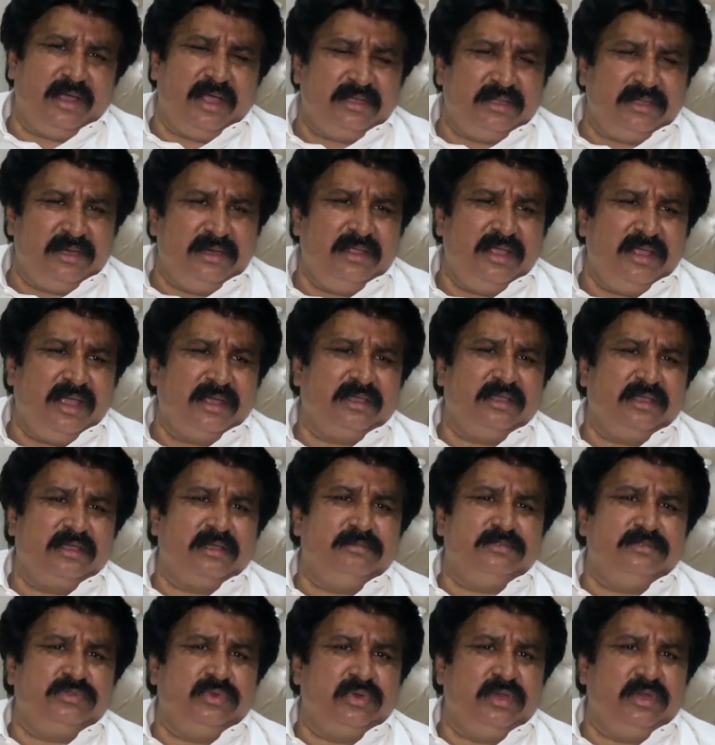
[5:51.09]
अदलिया की
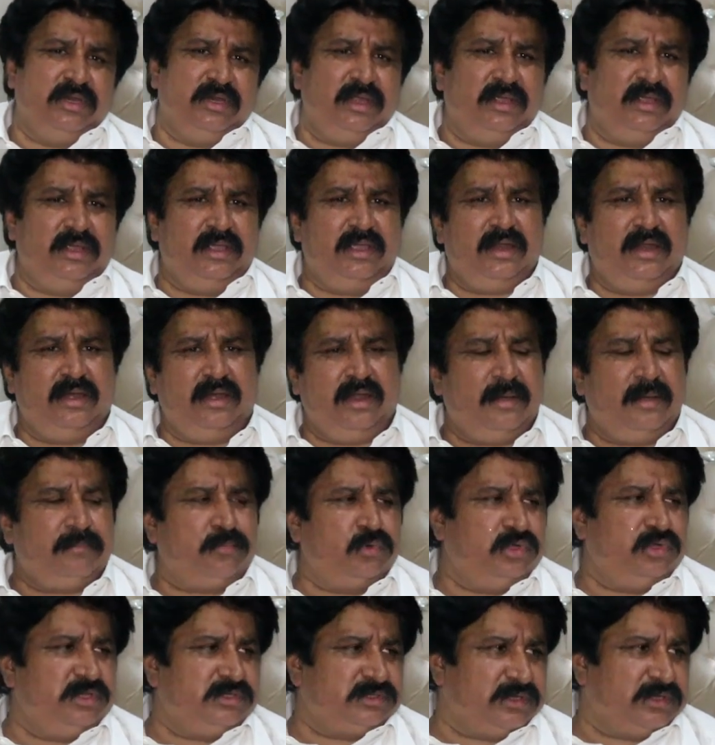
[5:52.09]
कमज़ोरी नहीं है ना
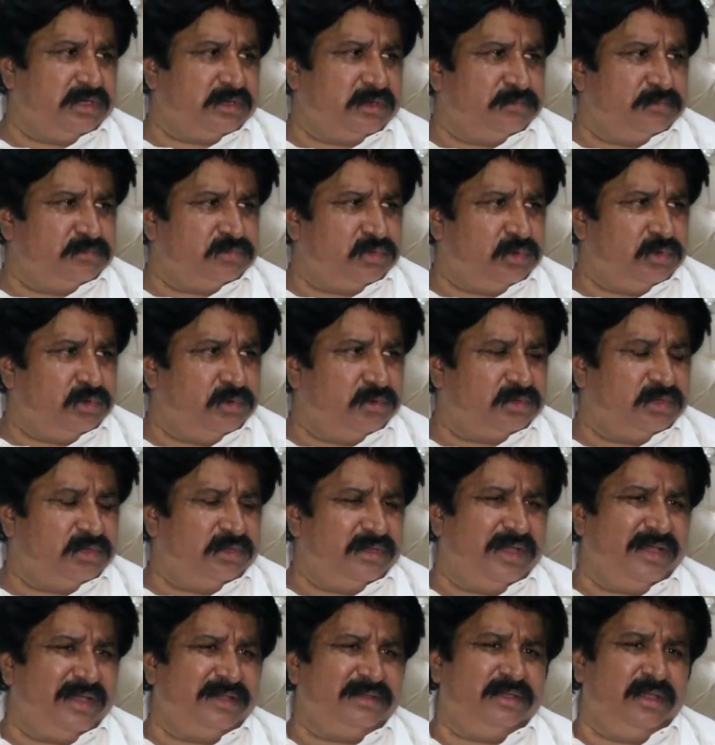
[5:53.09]
पुलिस की कमज़ोरी
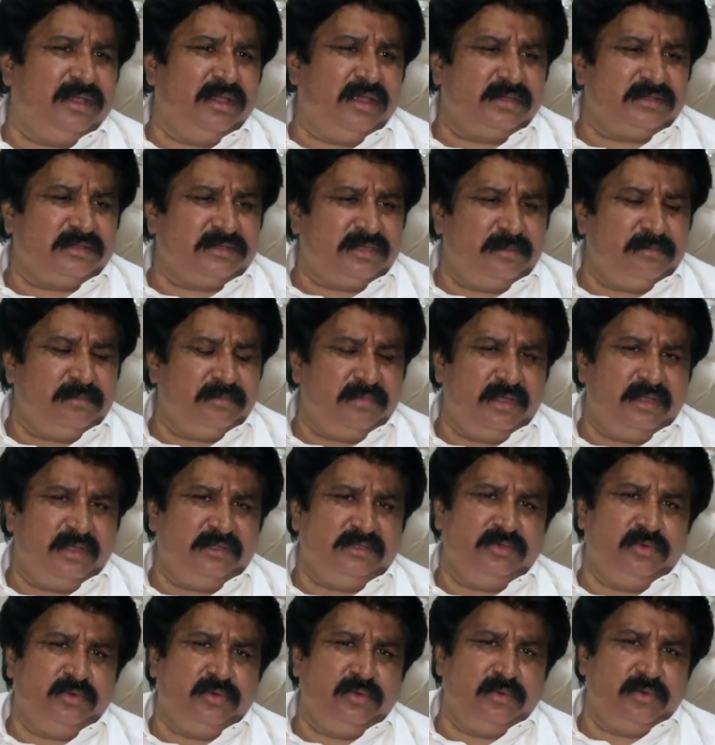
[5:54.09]
होती है ये असल
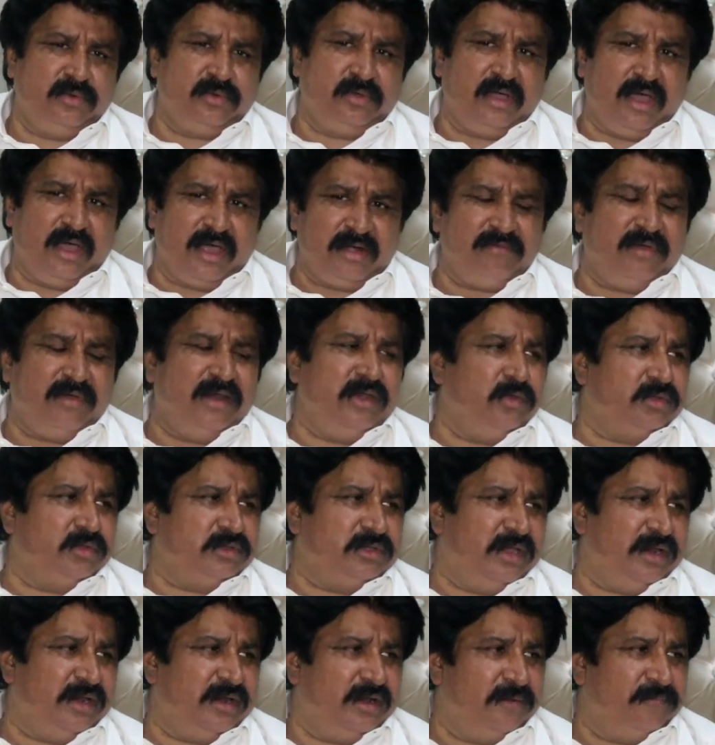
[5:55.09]
में जो घर वाले
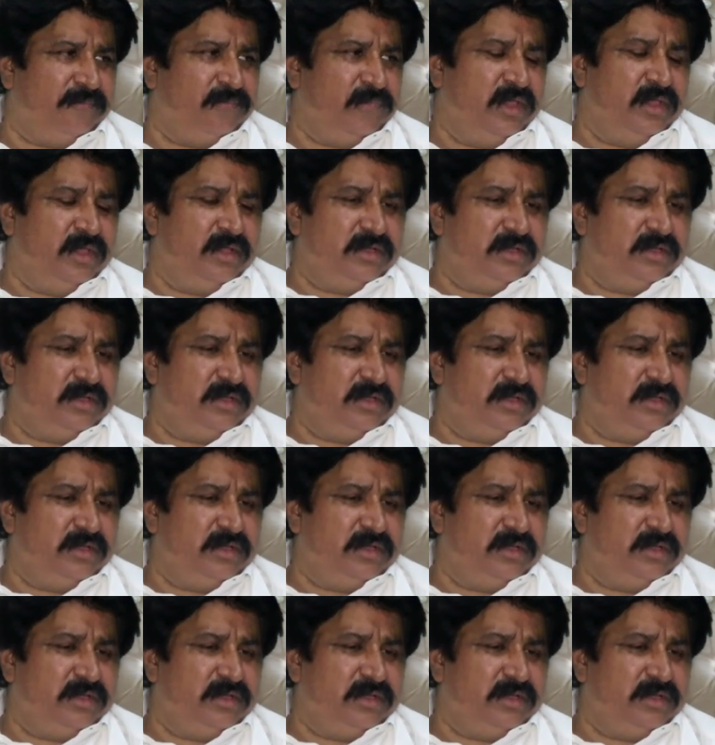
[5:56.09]
होते हैं ना